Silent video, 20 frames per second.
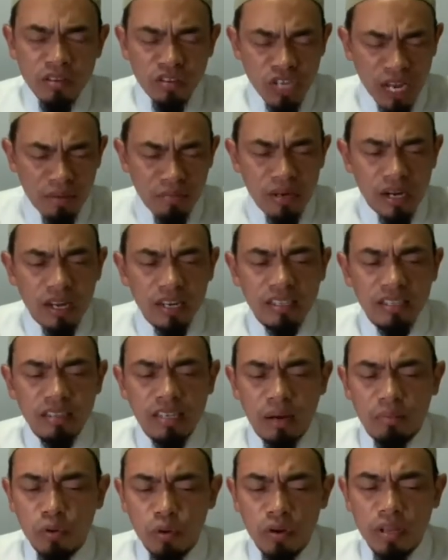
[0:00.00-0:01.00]
ฉันเหมือน
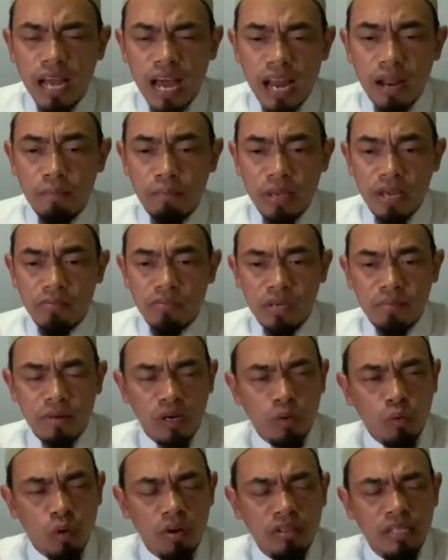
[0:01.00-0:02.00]
กับดุนยาเนี่ยเปรียบเสมือ
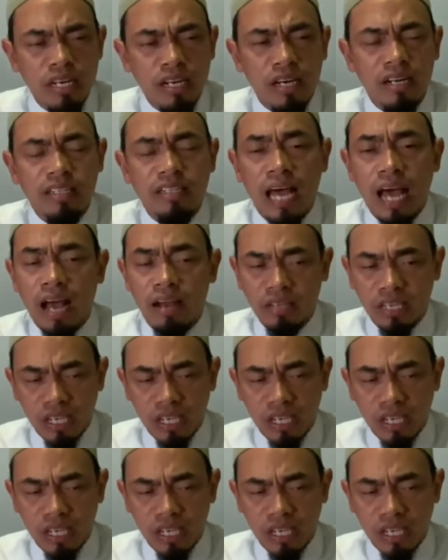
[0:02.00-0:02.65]
นคนที่เดินทาง